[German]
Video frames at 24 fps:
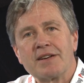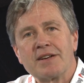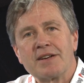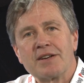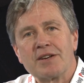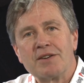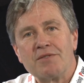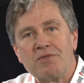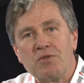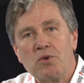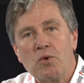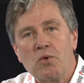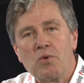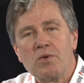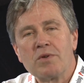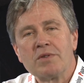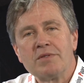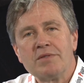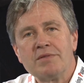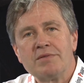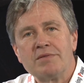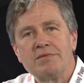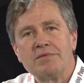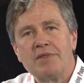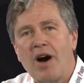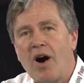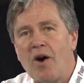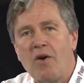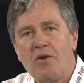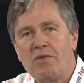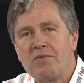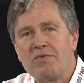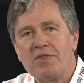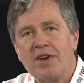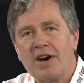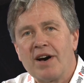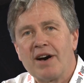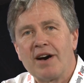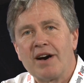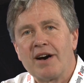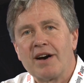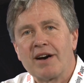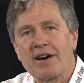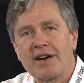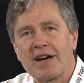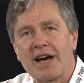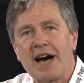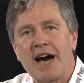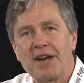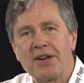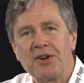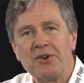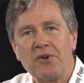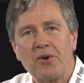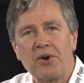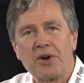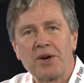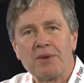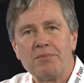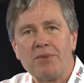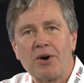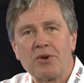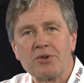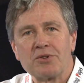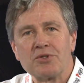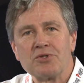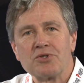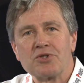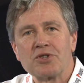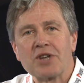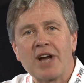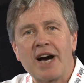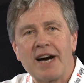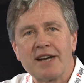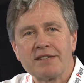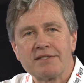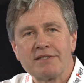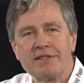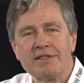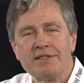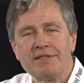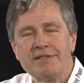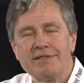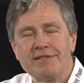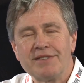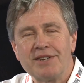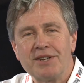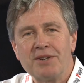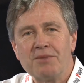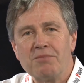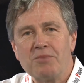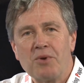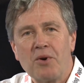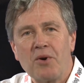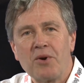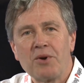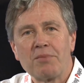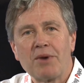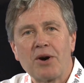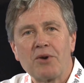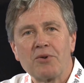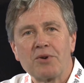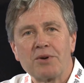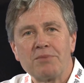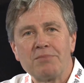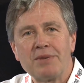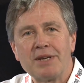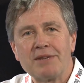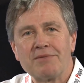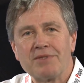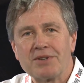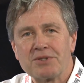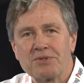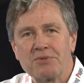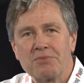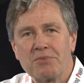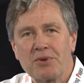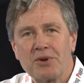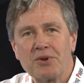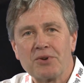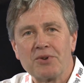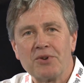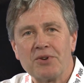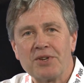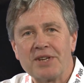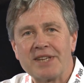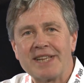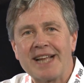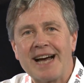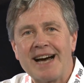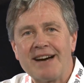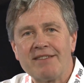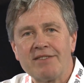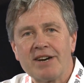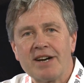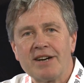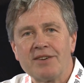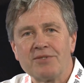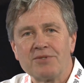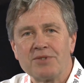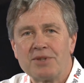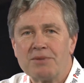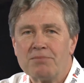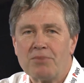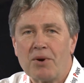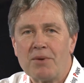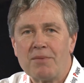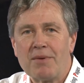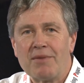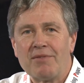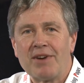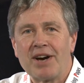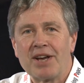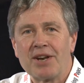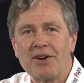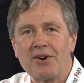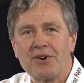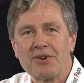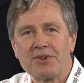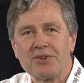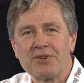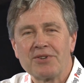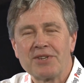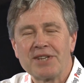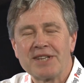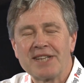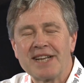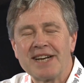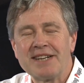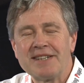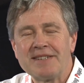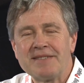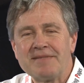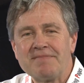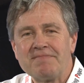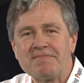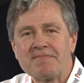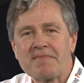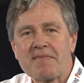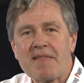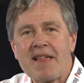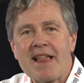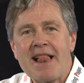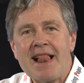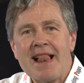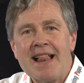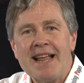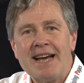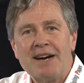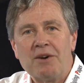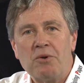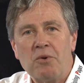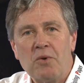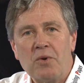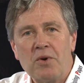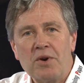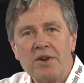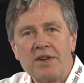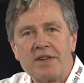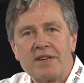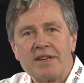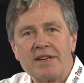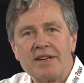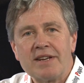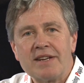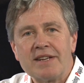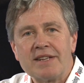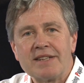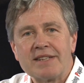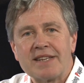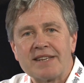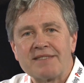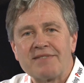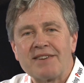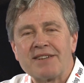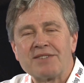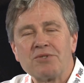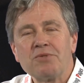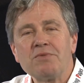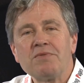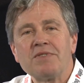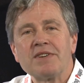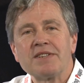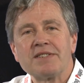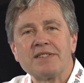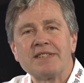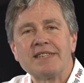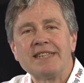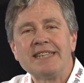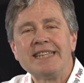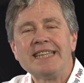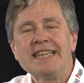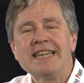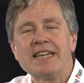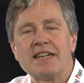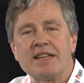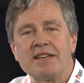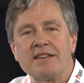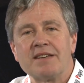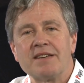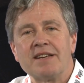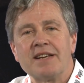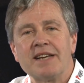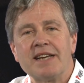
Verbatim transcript: geflogen auf einer gerade neu gebauten Straße in einem Neubaugebiet, was zum Glück noch nicht da war und die Bäume waren auch noch nicht da. Und das war so faszinierend.